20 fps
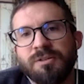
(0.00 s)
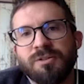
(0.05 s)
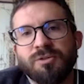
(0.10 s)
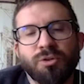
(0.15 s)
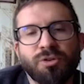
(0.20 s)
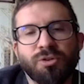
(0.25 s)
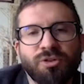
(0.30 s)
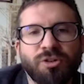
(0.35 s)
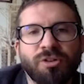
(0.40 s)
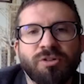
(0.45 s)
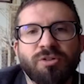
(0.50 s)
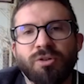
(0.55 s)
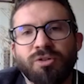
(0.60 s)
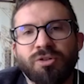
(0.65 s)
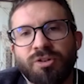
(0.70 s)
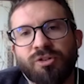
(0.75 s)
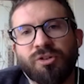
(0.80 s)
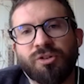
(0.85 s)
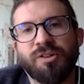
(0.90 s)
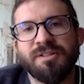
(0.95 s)
Coś się
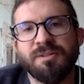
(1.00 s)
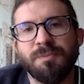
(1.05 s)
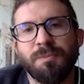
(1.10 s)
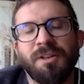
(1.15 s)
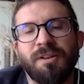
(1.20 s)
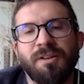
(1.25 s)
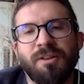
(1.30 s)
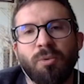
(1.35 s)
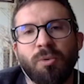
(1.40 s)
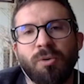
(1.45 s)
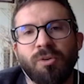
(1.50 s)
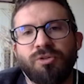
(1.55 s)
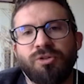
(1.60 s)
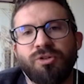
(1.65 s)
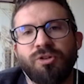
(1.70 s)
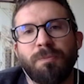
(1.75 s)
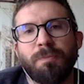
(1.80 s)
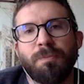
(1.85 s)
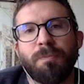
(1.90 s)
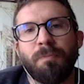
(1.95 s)
troszeczkę zmieniło.
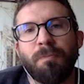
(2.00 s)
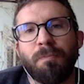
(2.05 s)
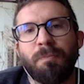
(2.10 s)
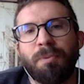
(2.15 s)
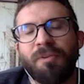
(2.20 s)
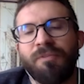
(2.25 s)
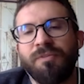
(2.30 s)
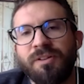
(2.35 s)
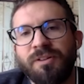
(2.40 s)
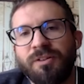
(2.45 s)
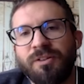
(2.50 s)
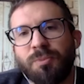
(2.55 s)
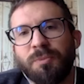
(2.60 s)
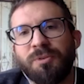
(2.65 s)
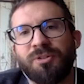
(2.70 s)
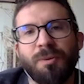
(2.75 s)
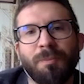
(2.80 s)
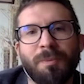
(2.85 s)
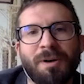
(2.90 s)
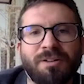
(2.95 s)
Czy
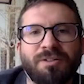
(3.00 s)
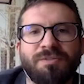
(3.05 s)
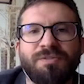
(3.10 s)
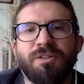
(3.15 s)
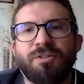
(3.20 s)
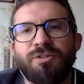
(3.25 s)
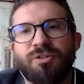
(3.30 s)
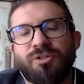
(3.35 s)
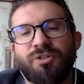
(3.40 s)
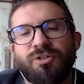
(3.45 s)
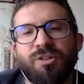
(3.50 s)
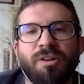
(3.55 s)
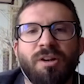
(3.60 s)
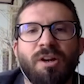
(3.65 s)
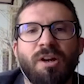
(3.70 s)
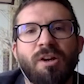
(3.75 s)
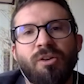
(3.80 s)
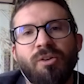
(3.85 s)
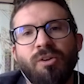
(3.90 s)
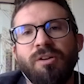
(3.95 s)
powinniśmy się martwić, czy
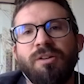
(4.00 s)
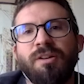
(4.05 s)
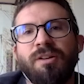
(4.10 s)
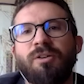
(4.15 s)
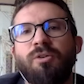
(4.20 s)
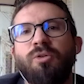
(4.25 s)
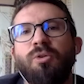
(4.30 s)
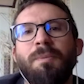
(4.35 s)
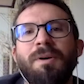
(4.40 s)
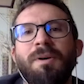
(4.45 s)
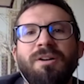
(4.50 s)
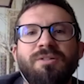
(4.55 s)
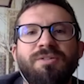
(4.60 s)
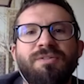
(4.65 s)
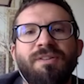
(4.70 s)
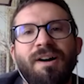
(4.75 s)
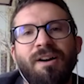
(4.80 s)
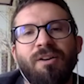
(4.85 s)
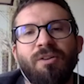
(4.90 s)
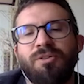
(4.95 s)
no jednak numer
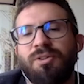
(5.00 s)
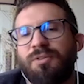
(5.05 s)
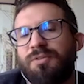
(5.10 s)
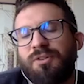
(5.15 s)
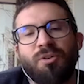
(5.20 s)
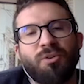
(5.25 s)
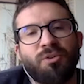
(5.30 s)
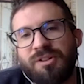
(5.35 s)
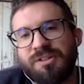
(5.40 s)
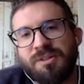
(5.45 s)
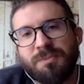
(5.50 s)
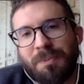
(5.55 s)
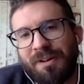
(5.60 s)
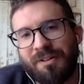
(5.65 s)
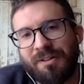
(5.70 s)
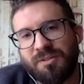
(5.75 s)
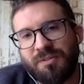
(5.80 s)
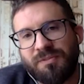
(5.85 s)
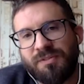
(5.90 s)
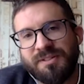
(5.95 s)
dwa, no to wciąż jest
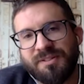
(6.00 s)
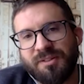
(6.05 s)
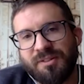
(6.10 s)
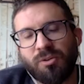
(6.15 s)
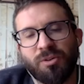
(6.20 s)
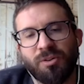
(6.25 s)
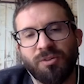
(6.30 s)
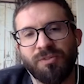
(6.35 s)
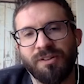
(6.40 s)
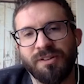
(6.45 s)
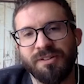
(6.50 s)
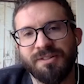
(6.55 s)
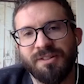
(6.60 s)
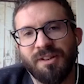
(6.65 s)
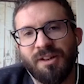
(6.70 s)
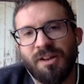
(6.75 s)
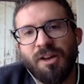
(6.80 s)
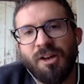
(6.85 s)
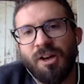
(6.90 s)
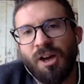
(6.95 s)
bardzo wysoko,
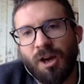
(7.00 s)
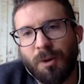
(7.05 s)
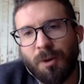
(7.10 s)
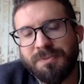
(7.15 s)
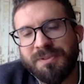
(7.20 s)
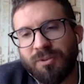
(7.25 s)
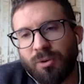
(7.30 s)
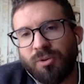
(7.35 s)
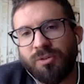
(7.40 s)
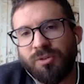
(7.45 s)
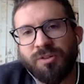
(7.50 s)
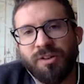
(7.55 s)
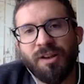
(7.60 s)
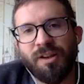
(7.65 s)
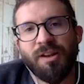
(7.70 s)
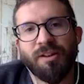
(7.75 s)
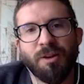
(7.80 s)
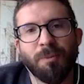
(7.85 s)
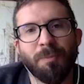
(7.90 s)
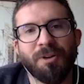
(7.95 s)
więc
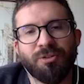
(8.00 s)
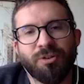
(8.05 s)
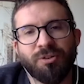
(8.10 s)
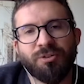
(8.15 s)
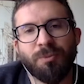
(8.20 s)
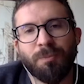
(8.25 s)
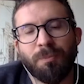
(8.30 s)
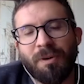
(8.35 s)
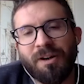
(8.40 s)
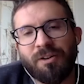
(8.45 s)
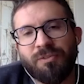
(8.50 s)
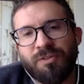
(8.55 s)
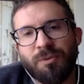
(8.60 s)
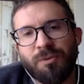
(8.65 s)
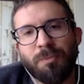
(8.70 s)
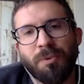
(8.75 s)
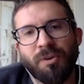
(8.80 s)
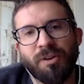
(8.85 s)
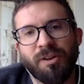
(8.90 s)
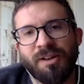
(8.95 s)
absolutnie nie ma się czym
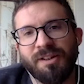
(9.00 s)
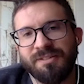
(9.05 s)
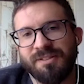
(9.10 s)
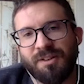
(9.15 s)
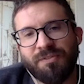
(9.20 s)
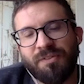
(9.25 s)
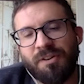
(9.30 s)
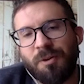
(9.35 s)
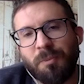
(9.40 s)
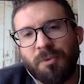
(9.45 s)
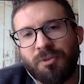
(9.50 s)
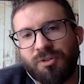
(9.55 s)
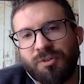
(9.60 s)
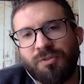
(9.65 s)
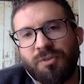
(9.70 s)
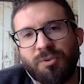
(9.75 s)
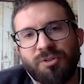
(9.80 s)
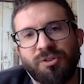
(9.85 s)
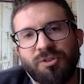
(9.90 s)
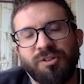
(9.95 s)
martwić, bo Iga za chwilę może
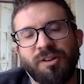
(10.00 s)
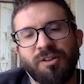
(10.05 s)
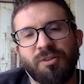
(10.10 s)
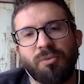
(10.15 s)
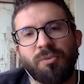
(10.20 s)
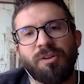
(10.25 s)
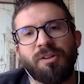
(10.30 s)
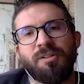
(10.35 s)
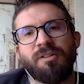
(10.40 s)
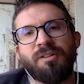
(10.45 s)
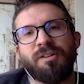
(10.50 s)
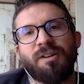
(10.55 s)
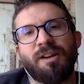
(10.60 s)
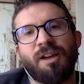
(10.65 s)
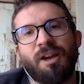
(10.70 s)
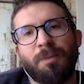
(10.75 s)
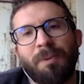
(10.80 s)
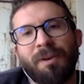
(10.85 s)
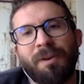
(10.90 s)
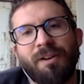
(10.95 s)
wrócić na tą jedynkę.
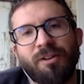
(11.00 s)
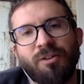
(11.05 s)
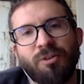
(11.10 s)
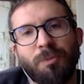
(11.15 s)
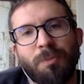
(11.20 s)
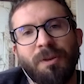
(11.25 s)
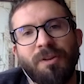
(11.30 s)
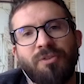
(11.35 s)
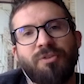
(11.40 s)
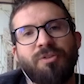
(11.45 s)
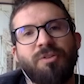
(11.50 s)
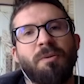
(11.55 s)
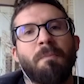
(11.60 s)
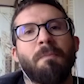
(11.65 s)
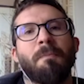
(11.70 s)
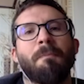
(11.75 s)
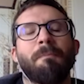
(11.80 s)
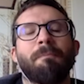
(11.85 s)
Jak pan na to patrzy?